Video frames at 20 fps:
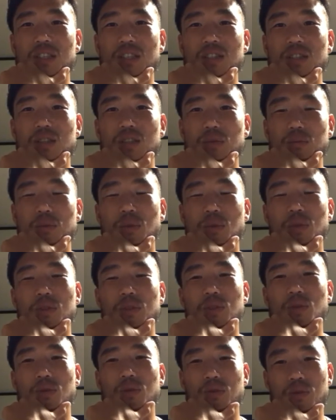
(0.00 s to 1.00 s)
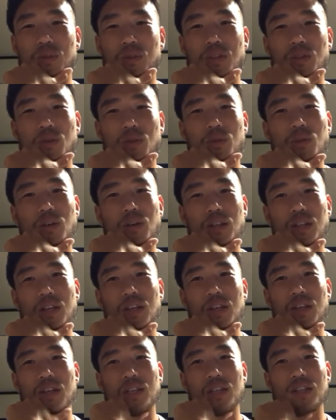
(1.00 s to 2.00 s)
準備をしておくっていうことかな。で
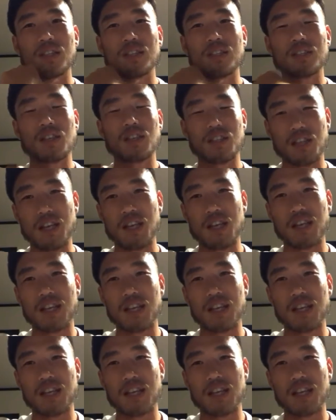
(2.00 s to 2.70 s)
すかね。